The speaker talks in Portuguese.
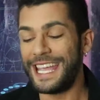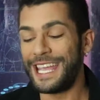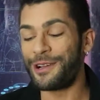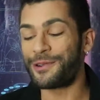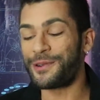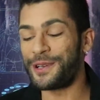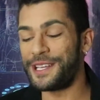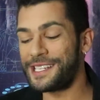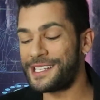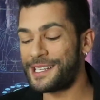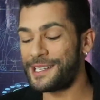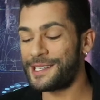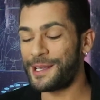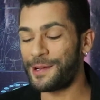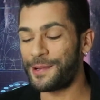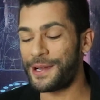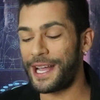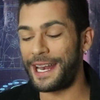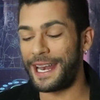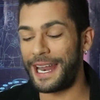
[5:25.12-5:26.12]
Eu conheci
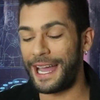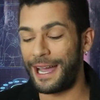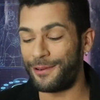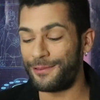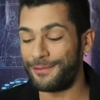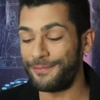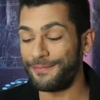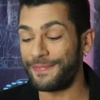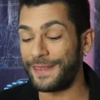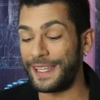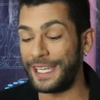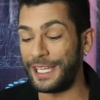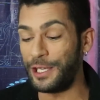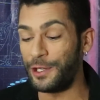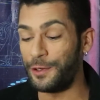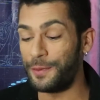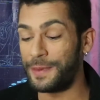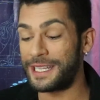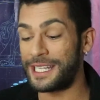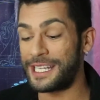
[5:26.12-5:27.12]
seu canal
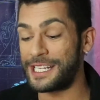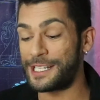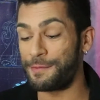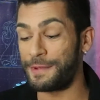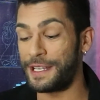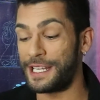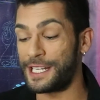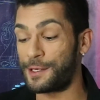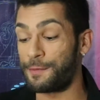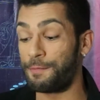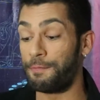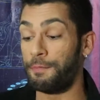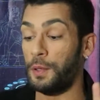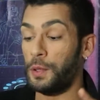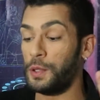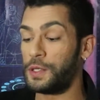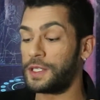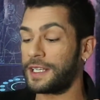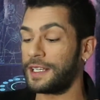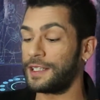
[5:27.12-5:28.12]
em uma das minhas
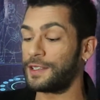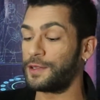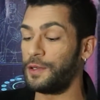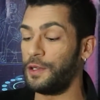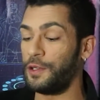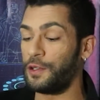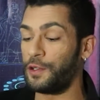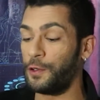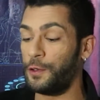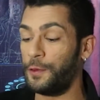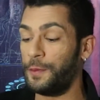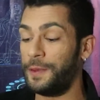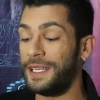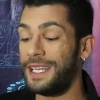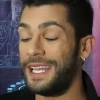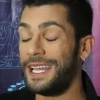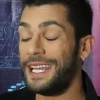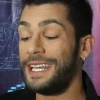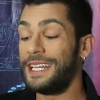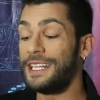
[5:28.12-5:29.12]
buscas no
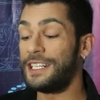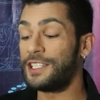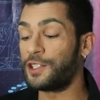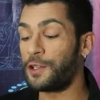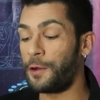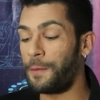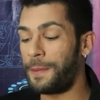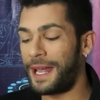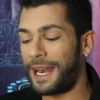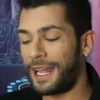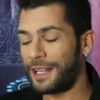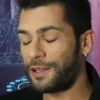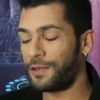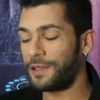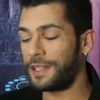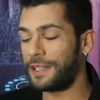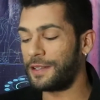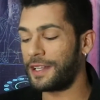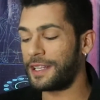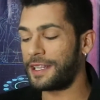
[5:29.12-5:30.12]
YouTube e estou
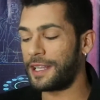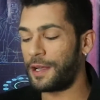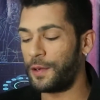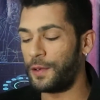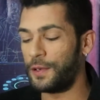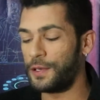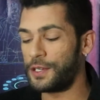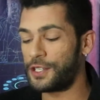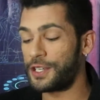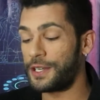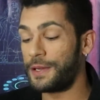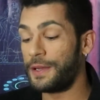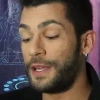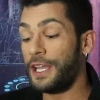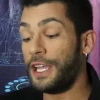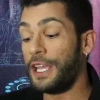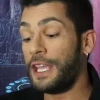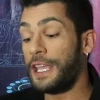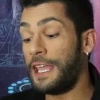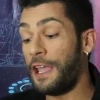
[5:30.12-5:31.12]
maratonando até hoje.
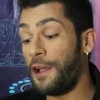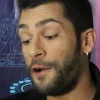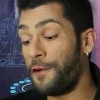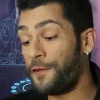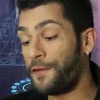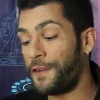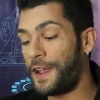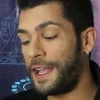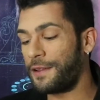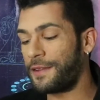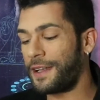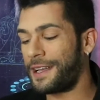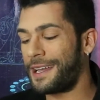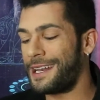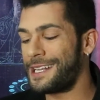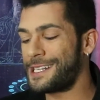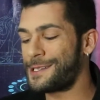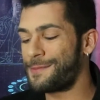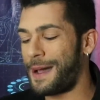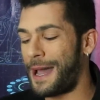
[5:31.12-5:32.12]
E eu vendo
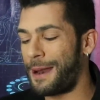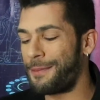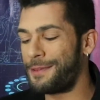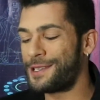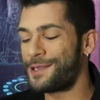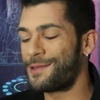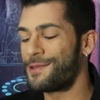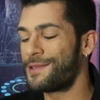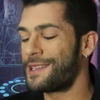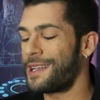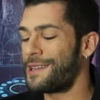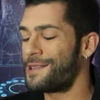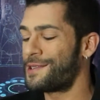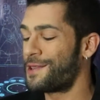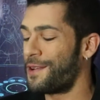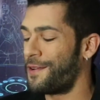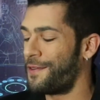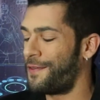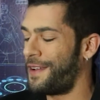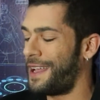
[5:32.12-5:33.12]
aquelas Barbies dos
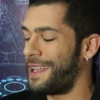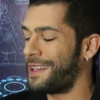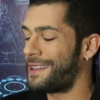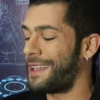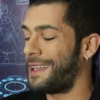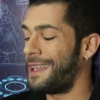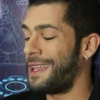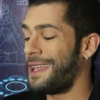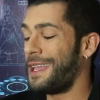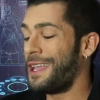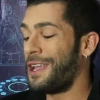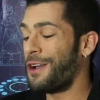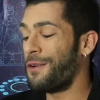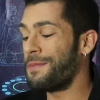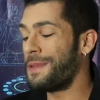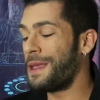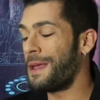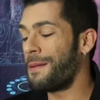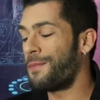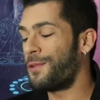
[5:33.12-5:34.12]
anos 90, eu
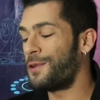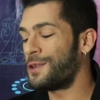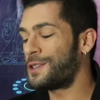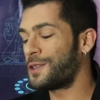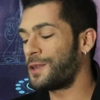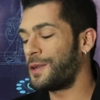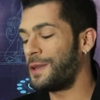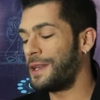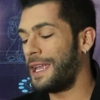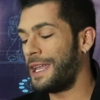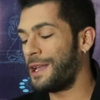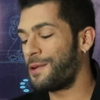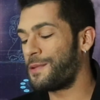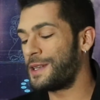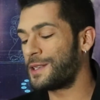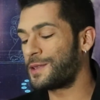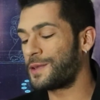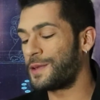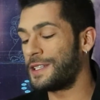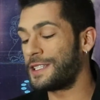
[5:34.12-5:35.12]
me emocionei com
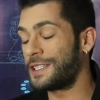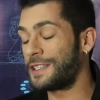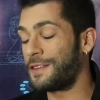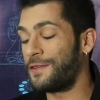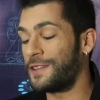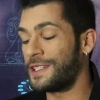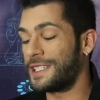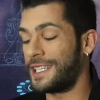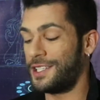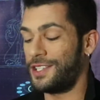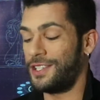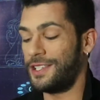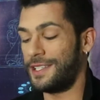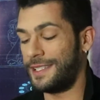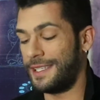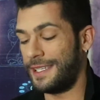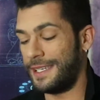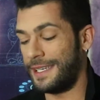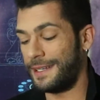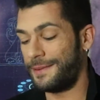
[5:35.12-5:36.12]
as coisas que você
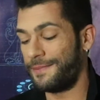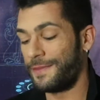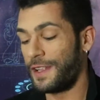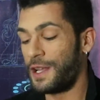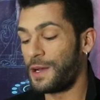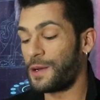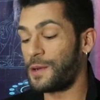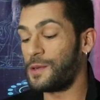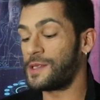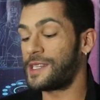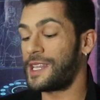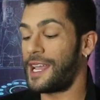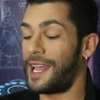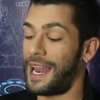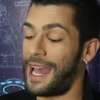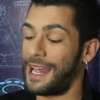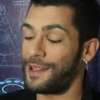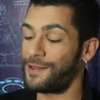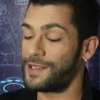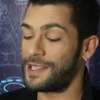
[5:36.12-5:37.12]
dizia, com os
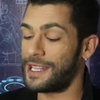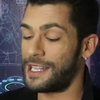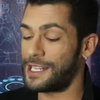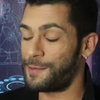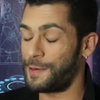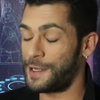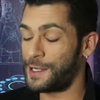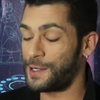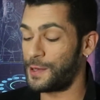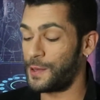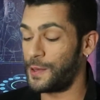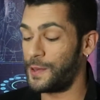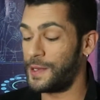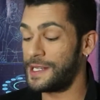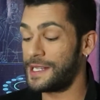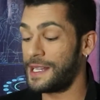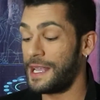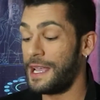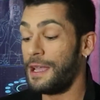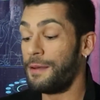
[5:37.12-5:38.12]
relatos das
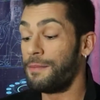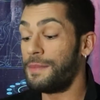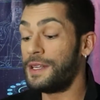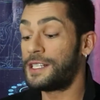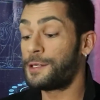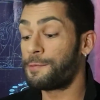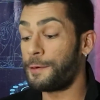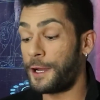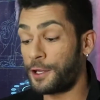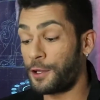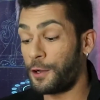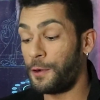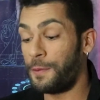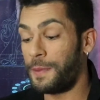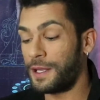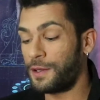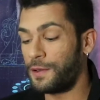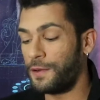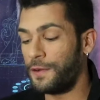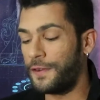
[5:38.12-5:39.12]
pessoas, me despertou
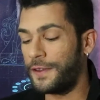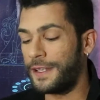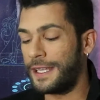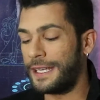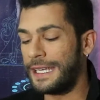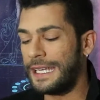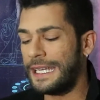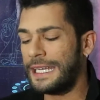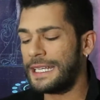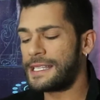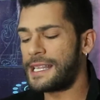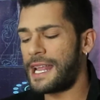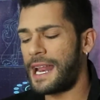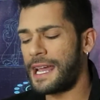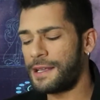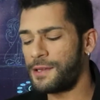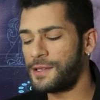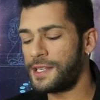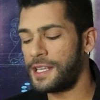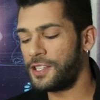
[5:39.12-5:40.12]
uma dúvida.
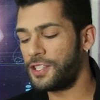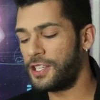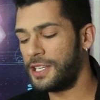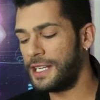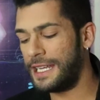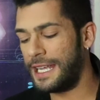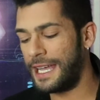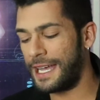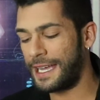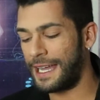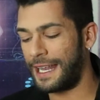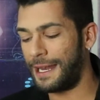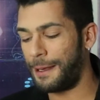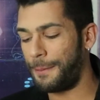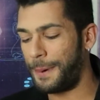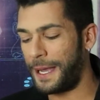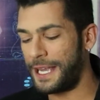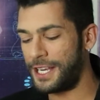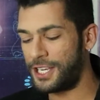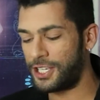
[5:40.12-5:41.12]
Será que eu sentiria aquela
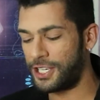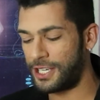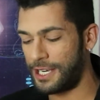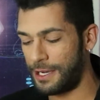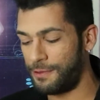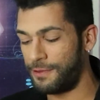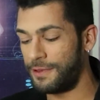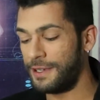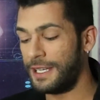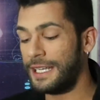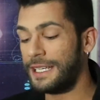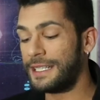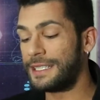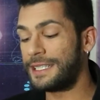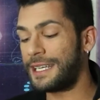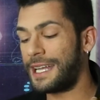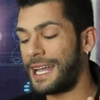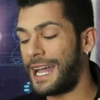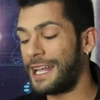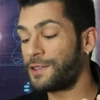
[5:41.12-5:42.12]
paixão
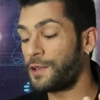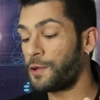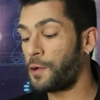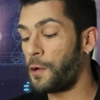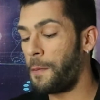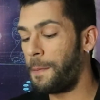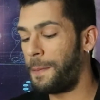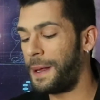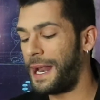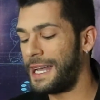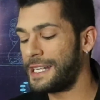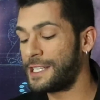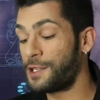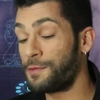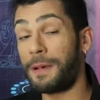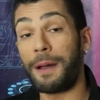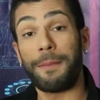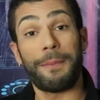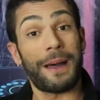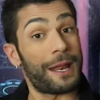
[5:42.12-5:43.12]
se caso eu
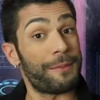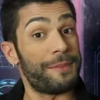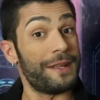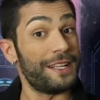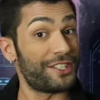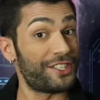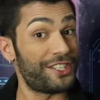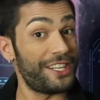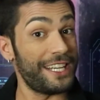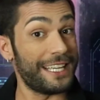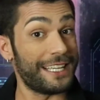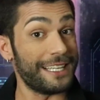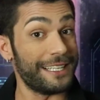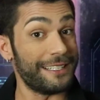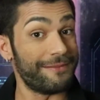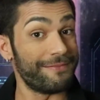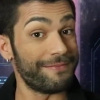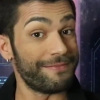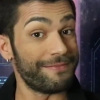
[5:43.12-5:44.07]
comprasse uma Barbie antiga?